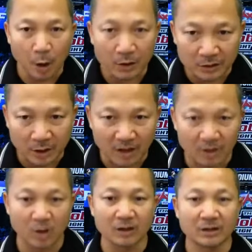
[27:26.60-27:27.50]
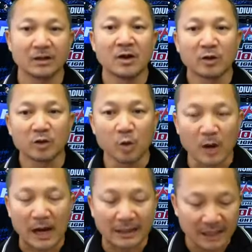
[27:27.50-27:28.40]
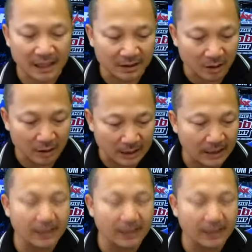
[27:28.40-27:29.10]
นต่อโดนสู้กันทีต่อที